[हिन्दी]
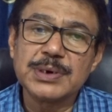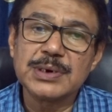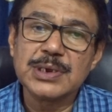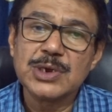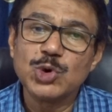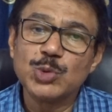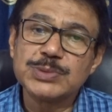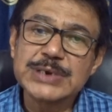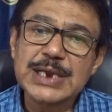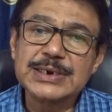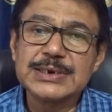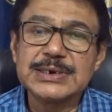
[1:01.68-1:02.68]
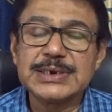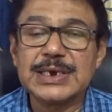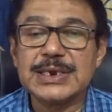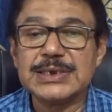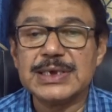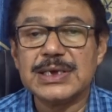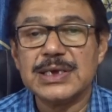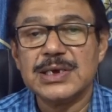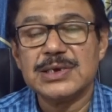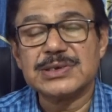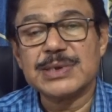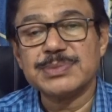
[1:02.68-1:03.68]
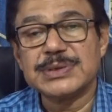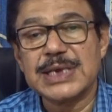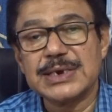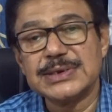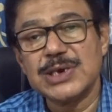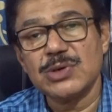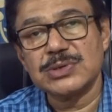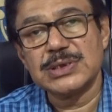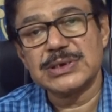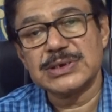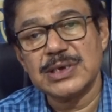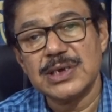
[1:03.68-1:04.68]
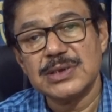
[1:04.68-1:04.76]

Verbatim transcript: पर उपचार करने के लिए स्टेबिसग्री औषधि की